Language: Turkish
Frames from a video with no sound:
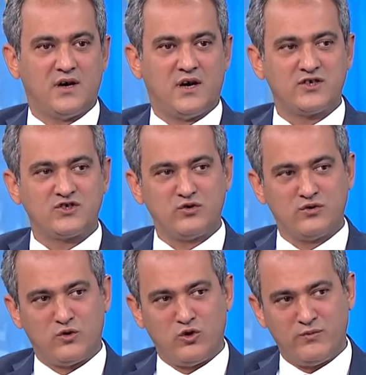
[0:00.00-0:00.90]
aşı
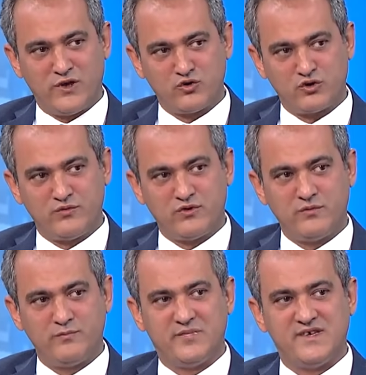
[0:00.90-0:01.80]
olma durumu,
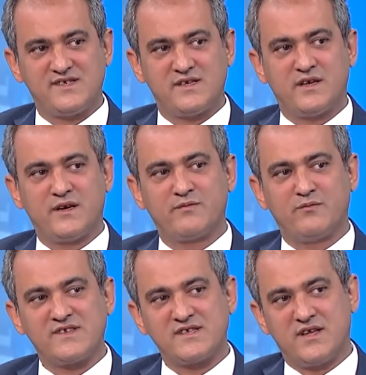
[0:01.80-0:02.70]
PCR
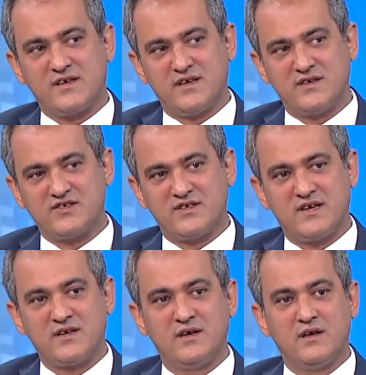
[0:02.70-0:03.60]
yaptırması gereken
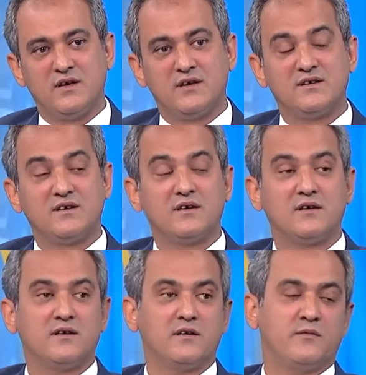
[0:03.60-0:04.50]
kişiler
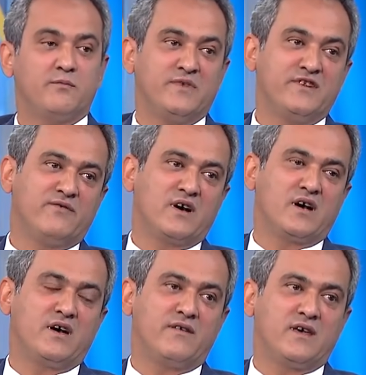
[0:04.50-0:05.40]
bir
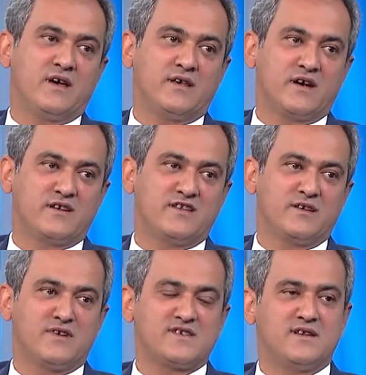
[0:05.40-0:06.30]
vaka veya yakın
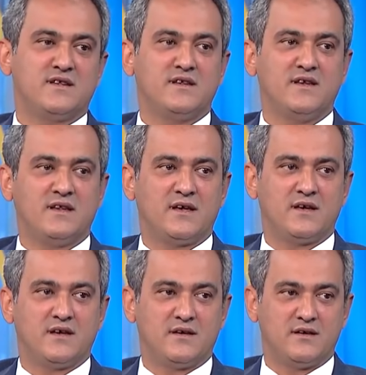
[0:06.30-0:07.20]
temas nedeniyle
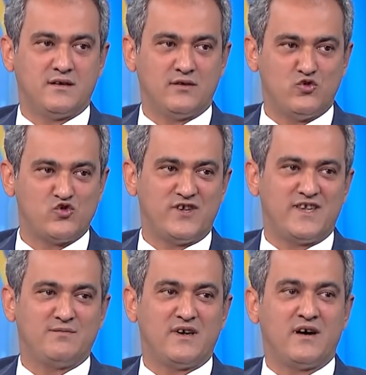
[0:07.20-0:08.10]
e, yüz yüze
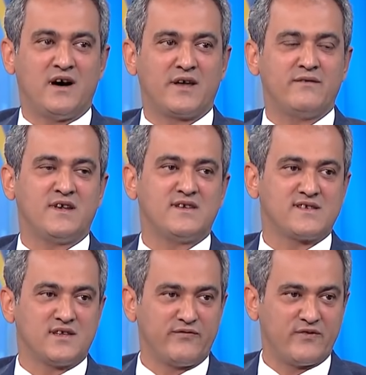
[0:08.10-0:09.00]
eğitime ara veren
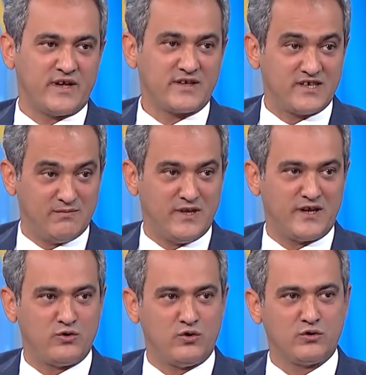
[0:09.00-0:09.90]
sınıflar
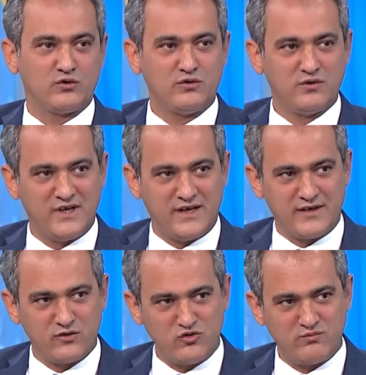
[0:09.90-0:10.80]
kimlerin olduğu ile
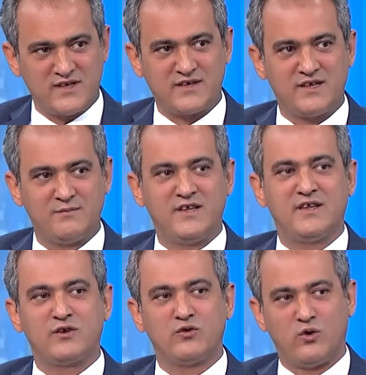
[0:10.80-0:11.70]
ilgili tüm detaylı
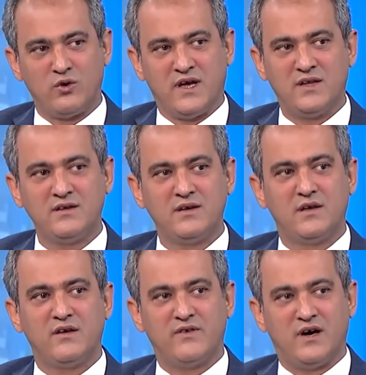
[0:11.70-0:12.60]
bilgileri olan
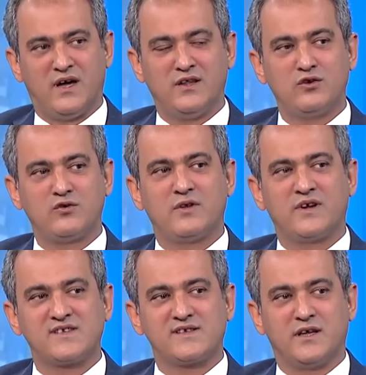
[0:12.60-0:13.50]
ve anlık
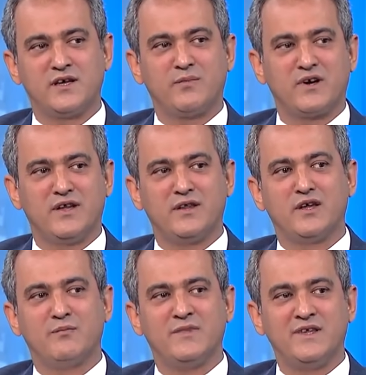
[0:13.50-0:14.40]
olarak Sağlık
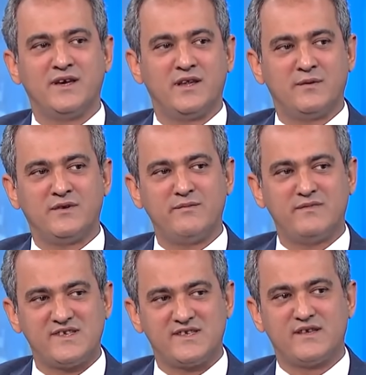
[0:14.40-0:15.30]
Bakanlığı'ndan bilgi alabilen
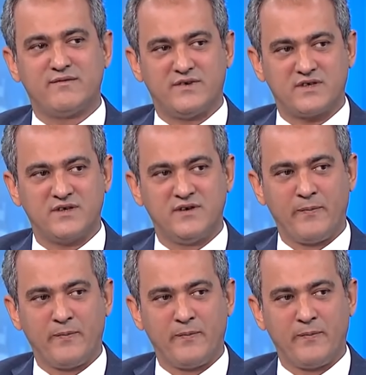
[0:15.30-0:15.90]
bir sistem var.